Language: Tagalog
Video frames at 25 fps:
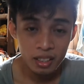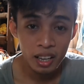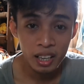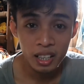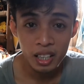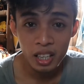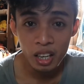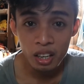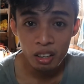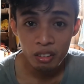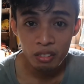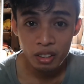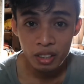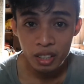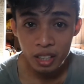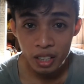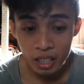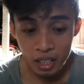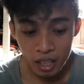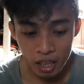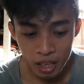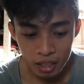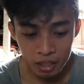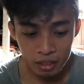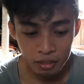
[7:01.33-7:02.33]

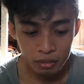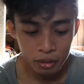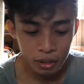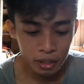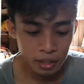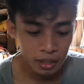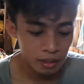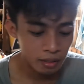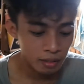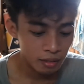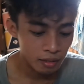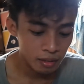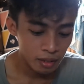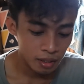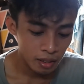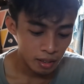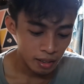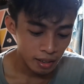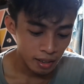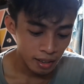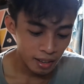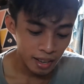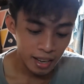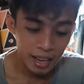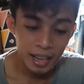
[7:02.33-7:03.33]
900
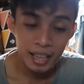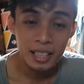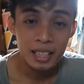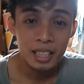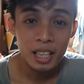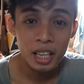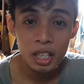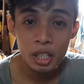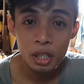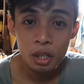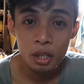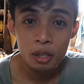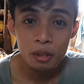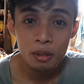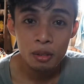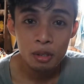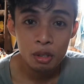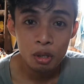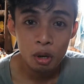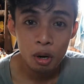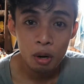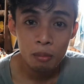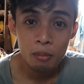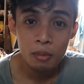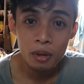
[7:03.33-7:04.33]
and ngayon
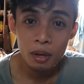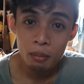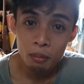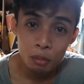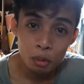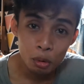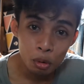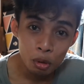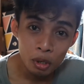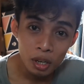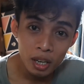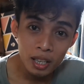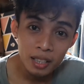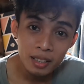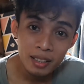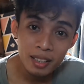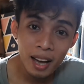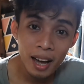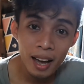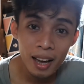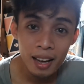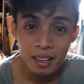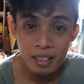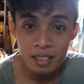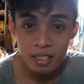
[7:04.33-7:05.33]
sobrang mura
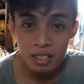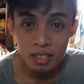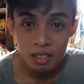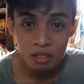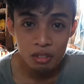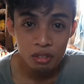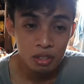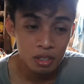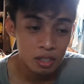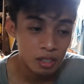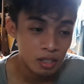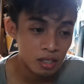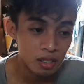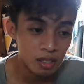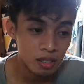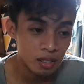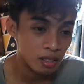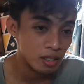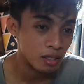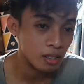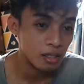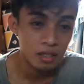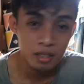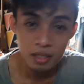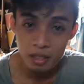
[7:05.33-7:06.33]
dahil sa
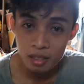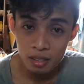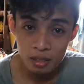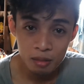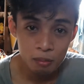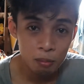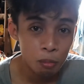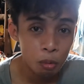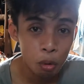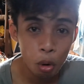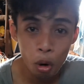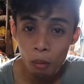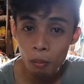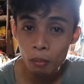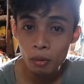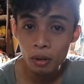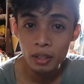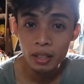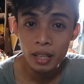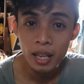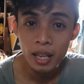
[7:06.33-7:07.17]
666 promo